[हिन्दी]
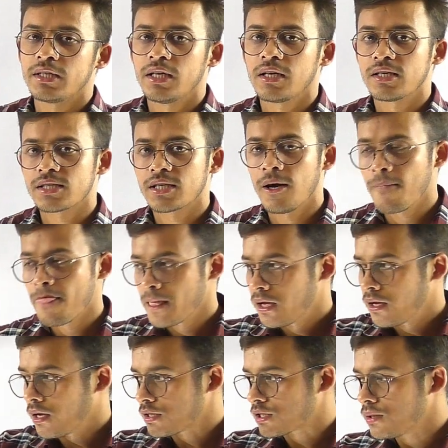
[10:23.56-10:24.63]
लेते हैं किसका
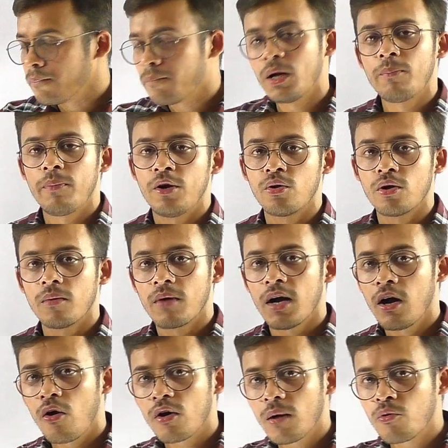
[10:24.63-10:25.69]
सिंपल पेंडुलम
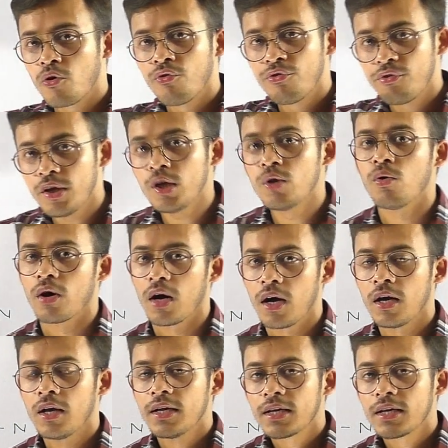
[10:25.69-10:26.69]
का और आपको फील होगा